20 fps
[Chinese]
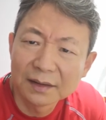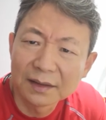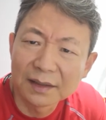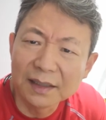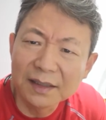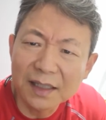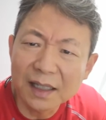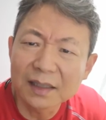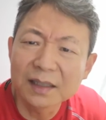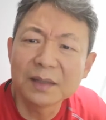
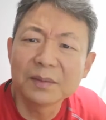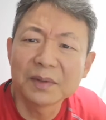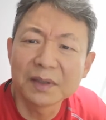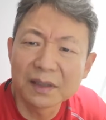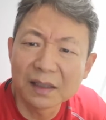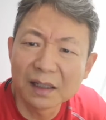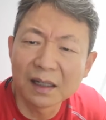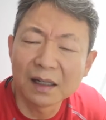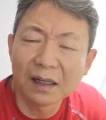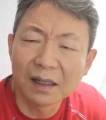人家是不
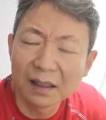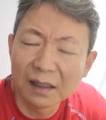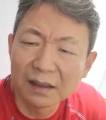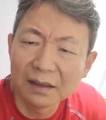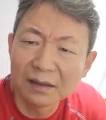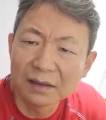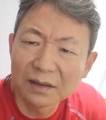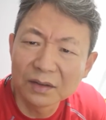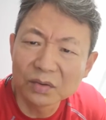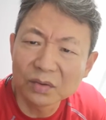是
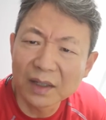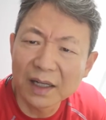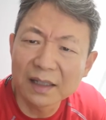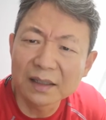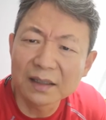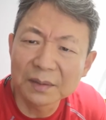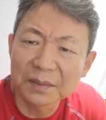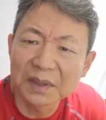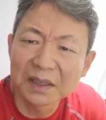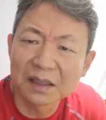苏联
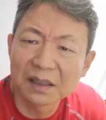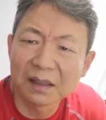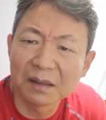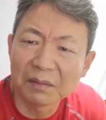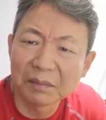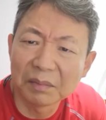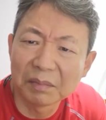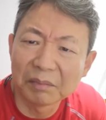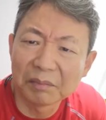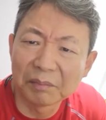是不
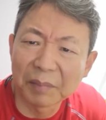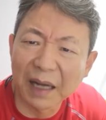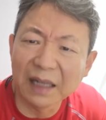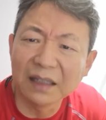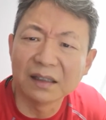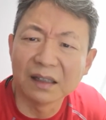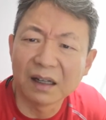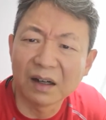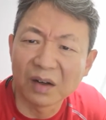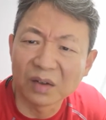是白
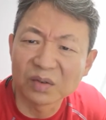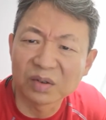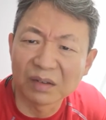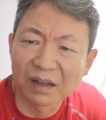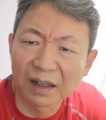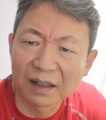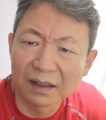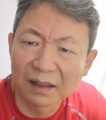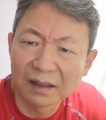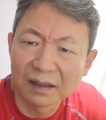得好处
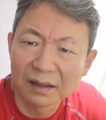了？